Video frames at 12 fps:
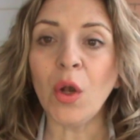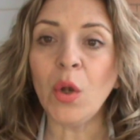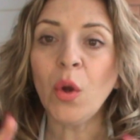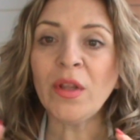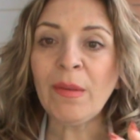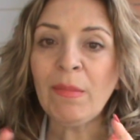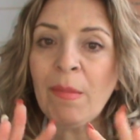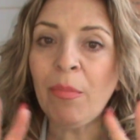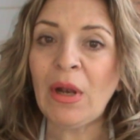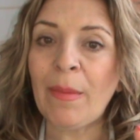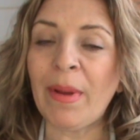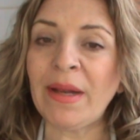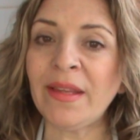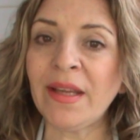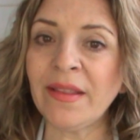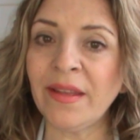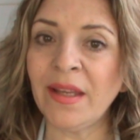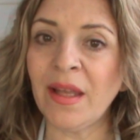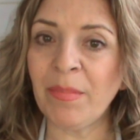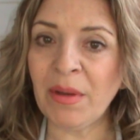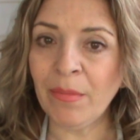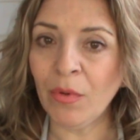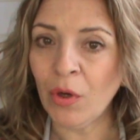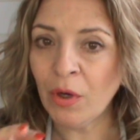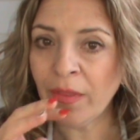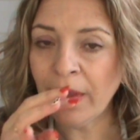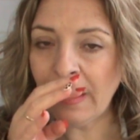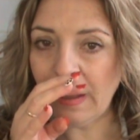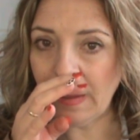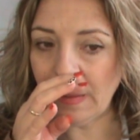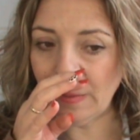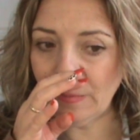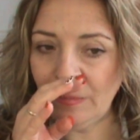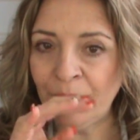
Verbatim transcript: Luego también por la parte que tiene Primor de